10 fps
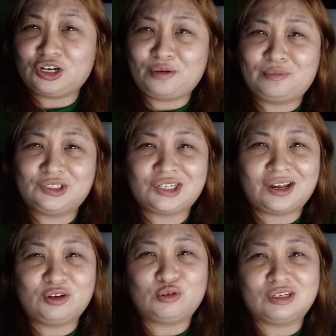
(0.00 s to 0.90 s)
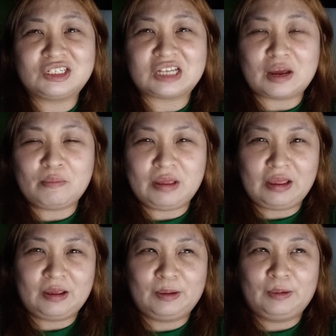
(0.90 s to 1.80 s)
siyang masyadong
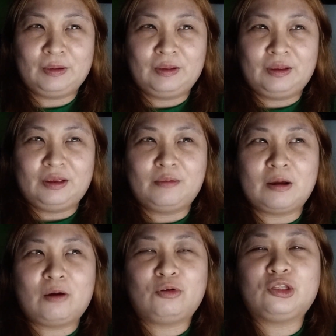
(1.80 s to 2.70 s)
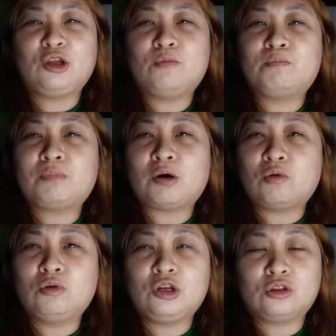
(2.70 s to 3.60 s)
nasabi. Diba? Kundi yung
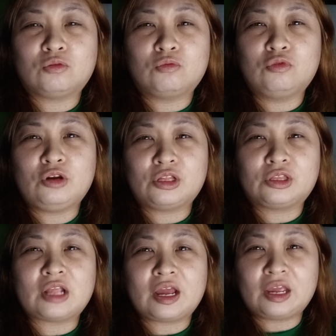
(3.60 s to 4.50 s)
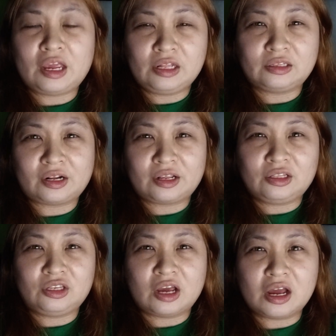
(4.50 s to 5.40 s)
paulit-ulit na
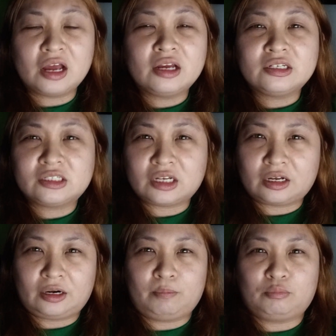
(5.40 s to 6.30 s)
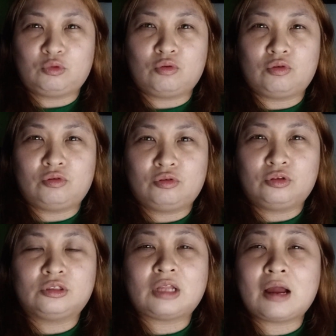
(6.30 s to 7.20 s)
hatred niya sa crypto.
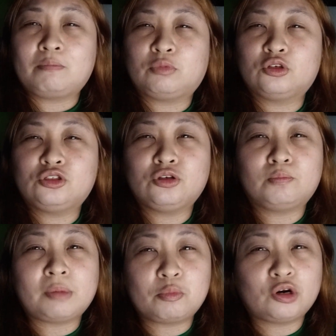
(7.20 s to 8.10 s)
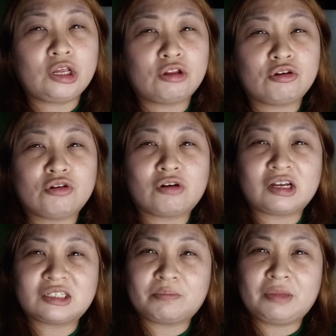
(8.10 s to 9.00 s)
Tapos yung paborito niyang
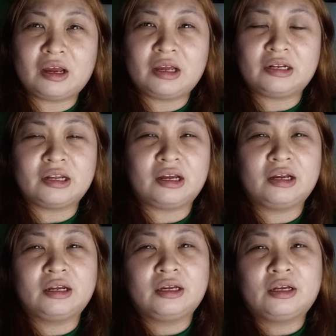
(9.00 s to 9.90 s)
kasabihan na